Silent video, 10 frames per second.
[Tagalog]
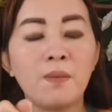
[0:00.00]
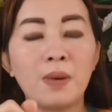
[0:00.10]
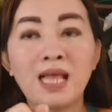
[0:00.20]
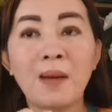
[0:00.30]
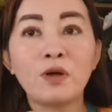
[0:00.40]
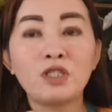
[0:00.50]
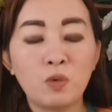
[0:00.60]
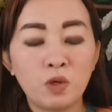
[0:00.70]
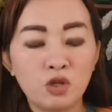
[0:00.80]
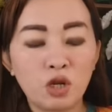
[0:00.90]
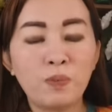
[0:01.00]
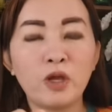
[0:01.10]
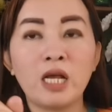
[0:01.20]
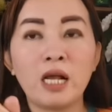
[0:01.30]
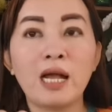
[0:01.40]
Pagtapos, i-wish nyo rin po
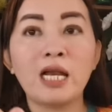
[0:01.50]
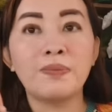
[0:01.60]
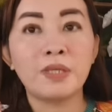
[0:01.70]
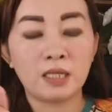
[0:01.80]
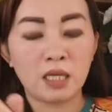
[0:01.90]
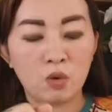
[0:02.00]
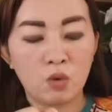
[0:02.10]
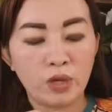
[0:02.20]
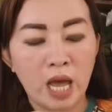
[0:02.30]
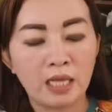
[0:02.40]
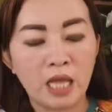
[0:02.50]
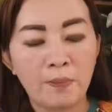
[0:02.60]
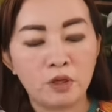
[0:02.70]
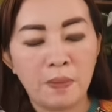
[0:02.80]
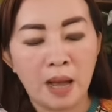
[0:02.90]
yung nagaganap sa kasalukuyan.
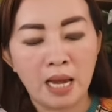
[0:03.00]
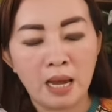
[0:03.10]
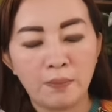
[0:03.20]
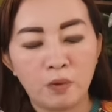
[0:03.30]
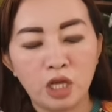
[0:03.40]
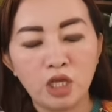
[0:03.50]
Tapos, pangalan po